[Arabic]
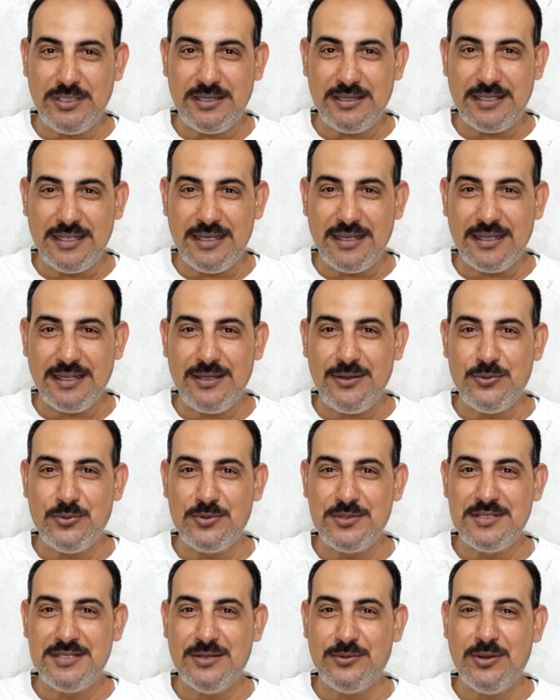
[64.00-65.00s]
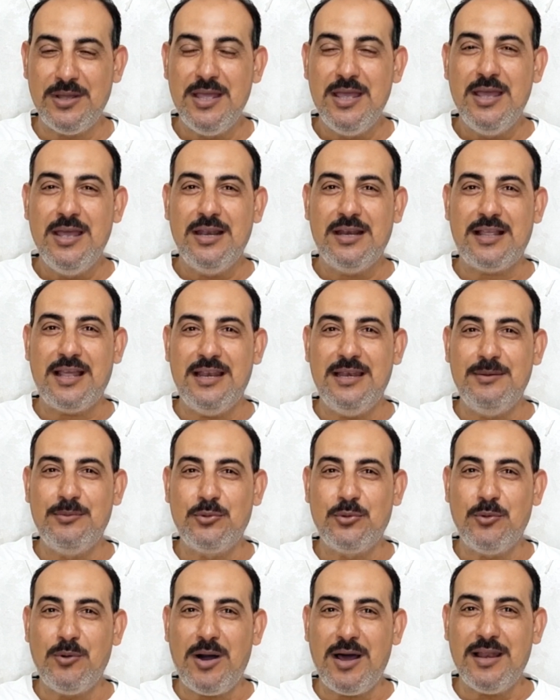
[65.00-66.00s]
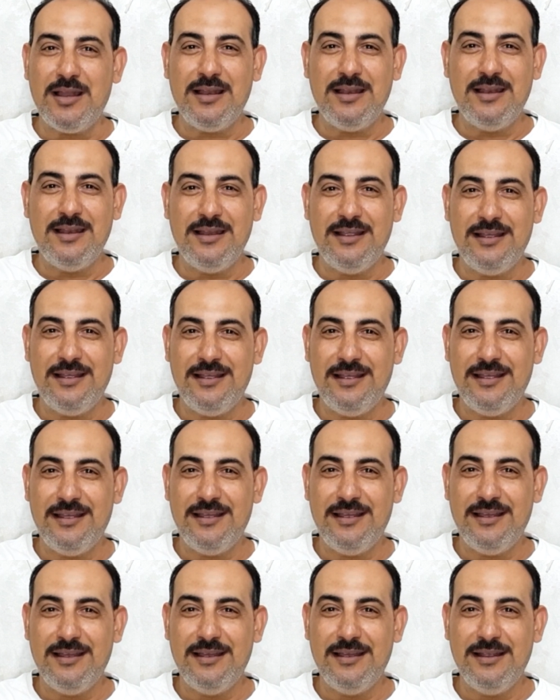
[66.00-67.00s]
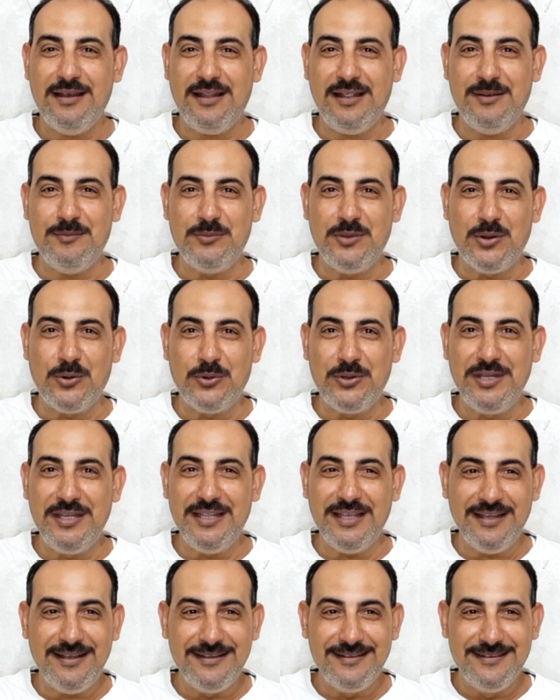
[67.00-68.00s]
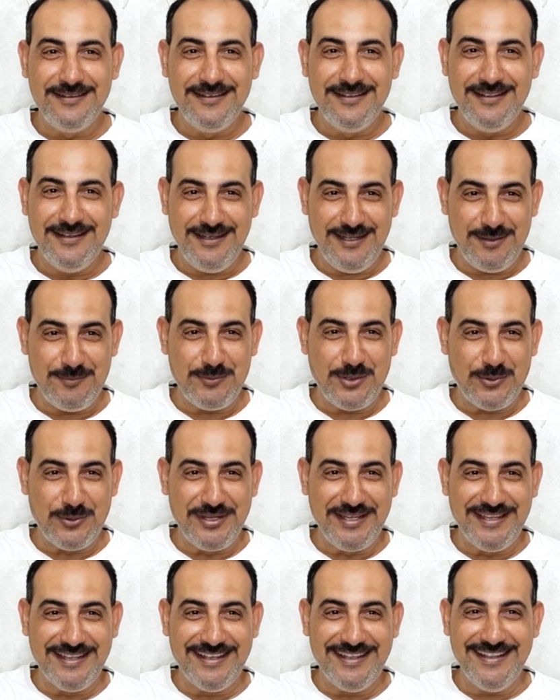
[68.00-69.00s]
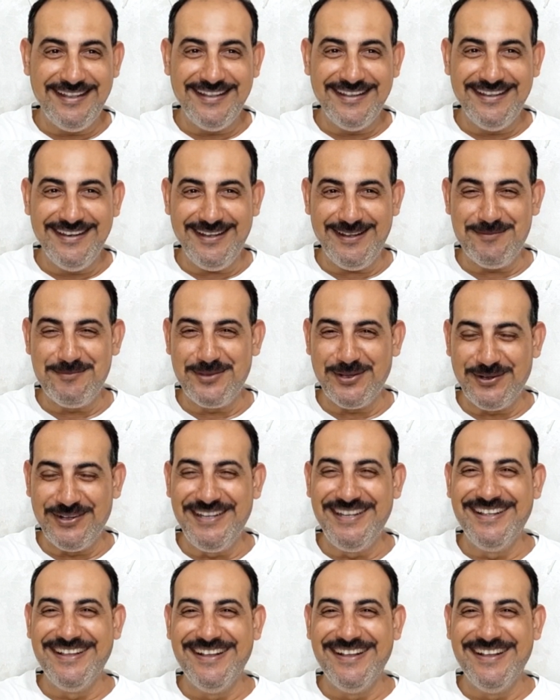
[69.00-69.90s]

التاغي ونزود اكلمكم على الحمدويه حمدويه ها الحمدويه